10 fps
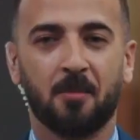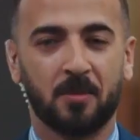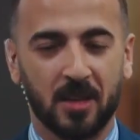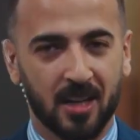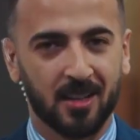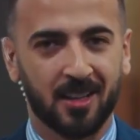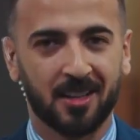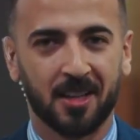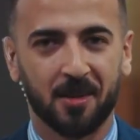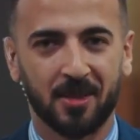مبدئيا
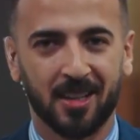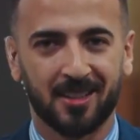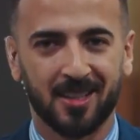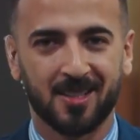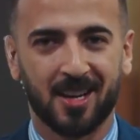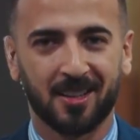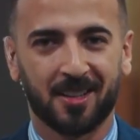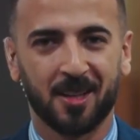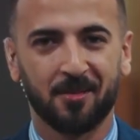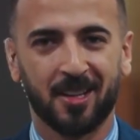احنا بنعتذر عن
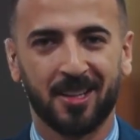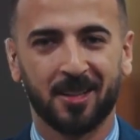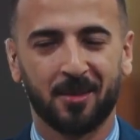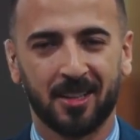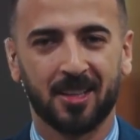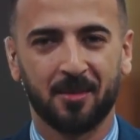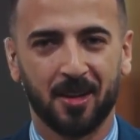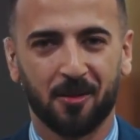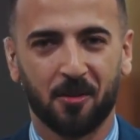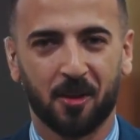الكلمه اللي احنا بدانا
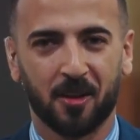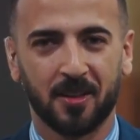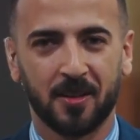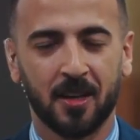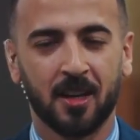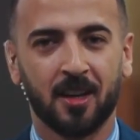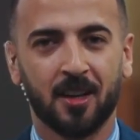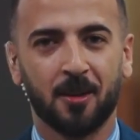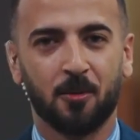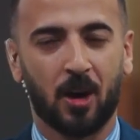بيها الفقره دي
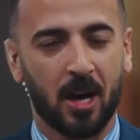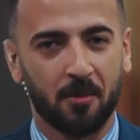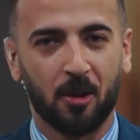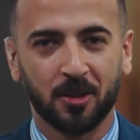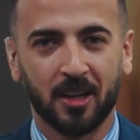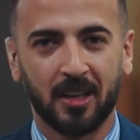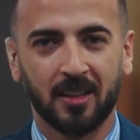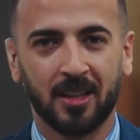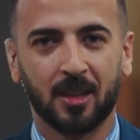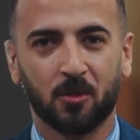وحابب اوضح
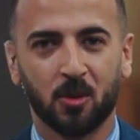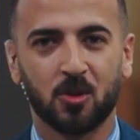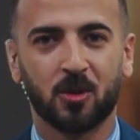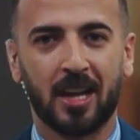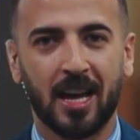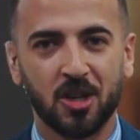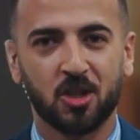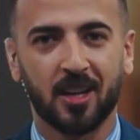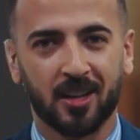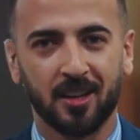ان احنا بنقصد
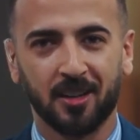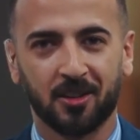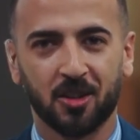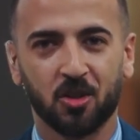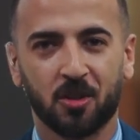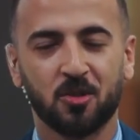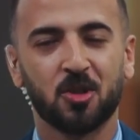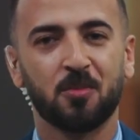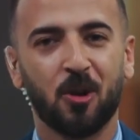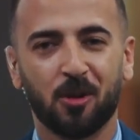الهاشتاج اللي انتشر
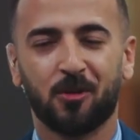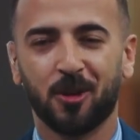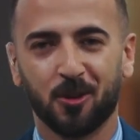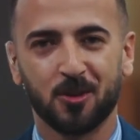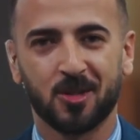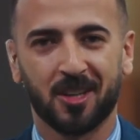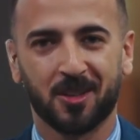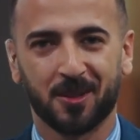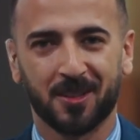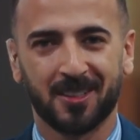مش الموقف اللي يخص حضرتك